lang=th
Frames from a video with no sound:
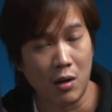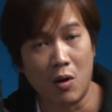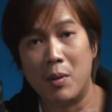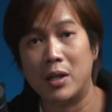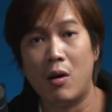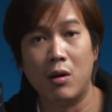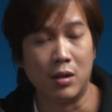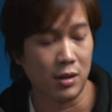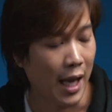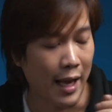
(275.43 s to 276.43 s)
ก็ไม่ต้อง
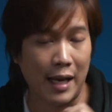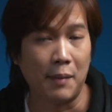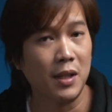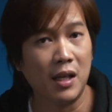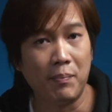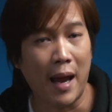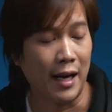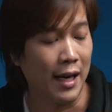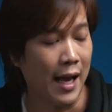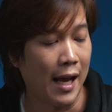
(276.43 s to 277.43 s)
ใส่อะแดปเตอร์แปลง
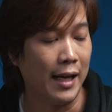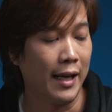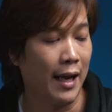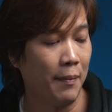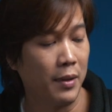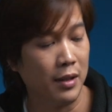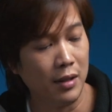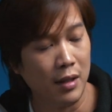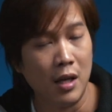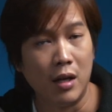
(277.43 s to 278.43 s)
ใดๆเลยนะครับคื
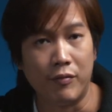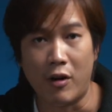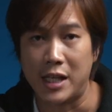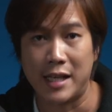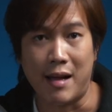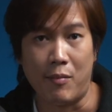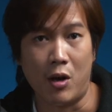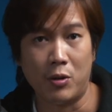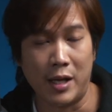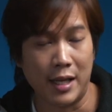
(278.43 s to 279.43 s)
อForza สามร้
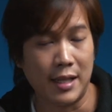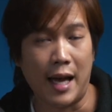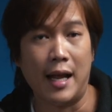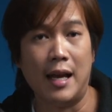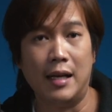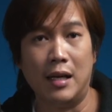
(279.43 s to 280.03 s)
อยตัวนี้ใส่ได้เล